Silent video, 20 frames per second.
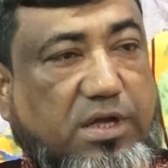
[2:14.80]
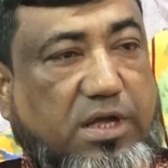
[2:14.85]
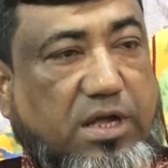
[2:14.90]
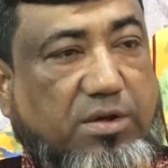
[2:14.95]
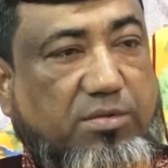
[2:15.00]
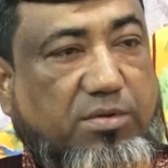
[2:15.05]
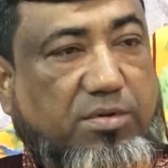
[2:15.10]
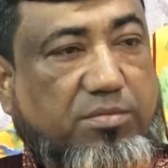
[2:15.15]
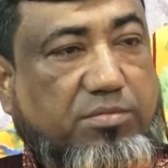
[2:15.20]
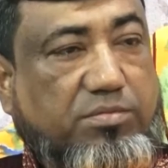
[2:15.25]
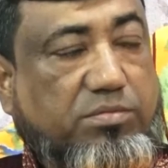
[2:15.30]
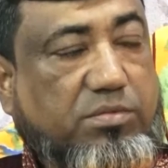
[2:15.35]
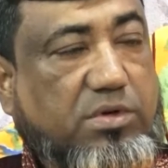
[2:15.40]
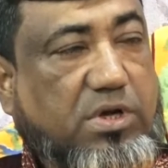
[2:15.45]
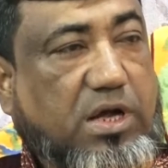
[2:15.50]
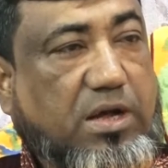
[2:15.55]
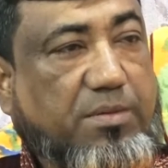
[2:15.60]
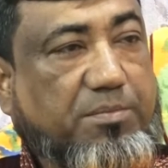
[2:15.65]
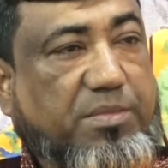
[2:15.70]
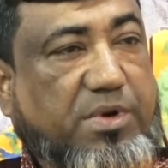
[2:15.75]
এবং
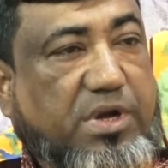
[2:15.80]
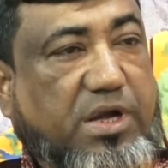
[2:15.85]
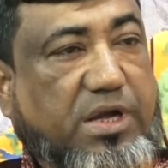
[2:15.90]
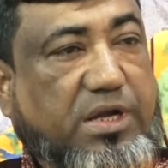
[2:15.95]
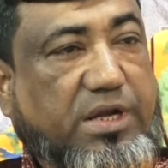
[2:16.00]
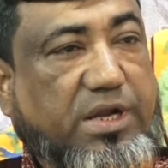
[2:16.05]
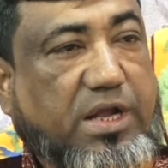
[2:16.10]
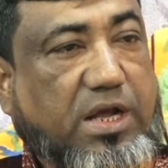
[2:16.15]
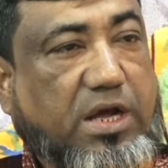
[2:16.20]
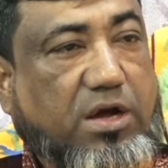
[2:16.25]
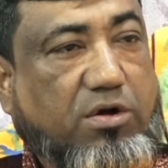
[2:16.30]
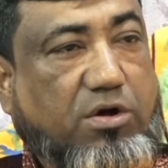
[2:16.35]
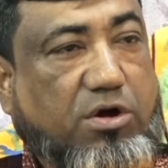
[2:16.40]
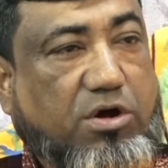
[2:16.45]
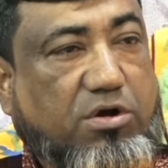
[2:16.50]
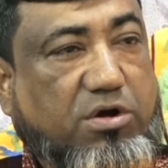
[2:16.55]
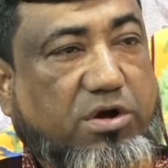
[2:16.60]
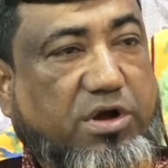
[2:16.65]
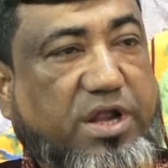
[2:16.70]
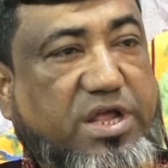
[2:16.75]
আপনার গিয়া
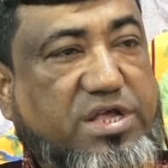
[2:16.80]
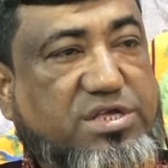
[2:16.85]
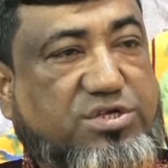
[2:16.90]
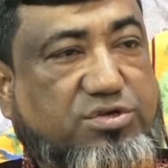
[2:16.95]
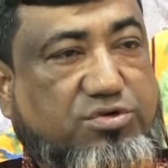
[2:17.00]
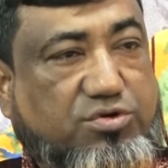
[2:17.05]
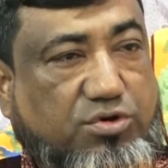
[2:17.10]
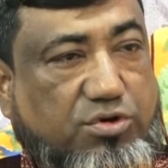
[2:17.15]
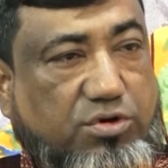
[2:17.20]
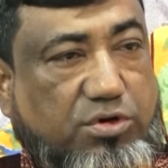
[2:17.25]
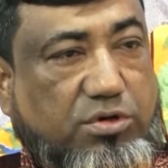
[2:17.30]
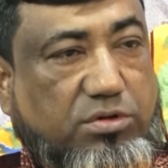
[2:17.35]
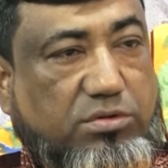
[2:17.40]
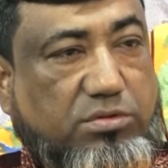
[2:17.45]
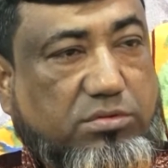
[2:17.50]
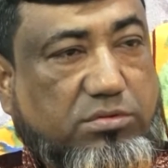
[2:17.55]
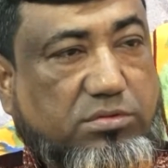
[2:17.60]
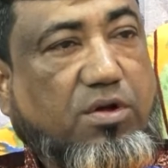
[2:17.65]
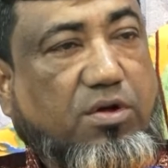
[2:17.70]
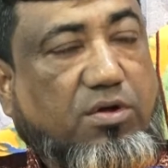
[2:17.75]
অগ্রণী স্কুল
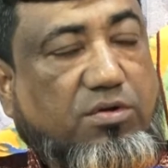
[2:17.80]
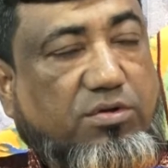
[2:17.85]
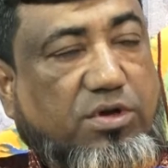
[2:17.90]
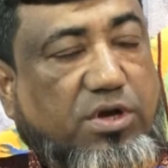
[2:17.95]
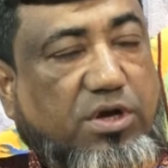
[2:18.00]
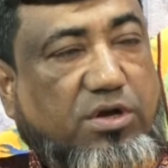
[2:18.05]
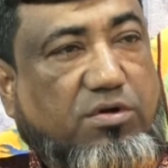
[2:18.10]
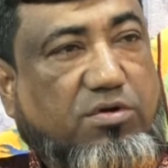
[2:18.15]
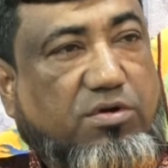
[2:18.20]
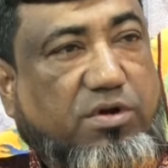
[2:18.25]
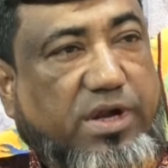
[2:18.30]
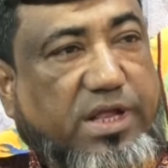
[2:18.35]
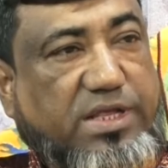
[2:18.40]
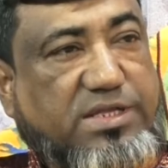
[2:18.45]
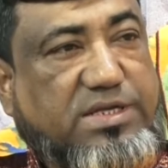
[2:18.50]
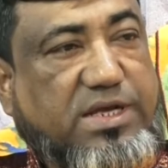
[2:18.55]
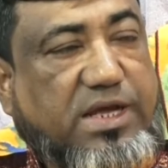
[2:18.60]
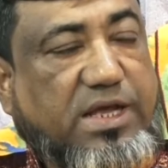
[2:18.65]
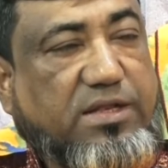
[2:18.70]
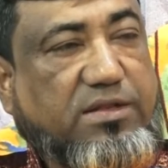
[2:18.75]
উন্নয়ন
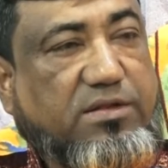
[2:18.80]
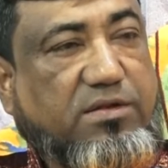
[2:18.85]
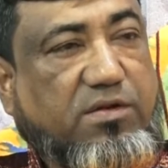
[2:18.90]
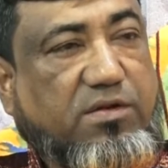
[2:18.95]
করেছেন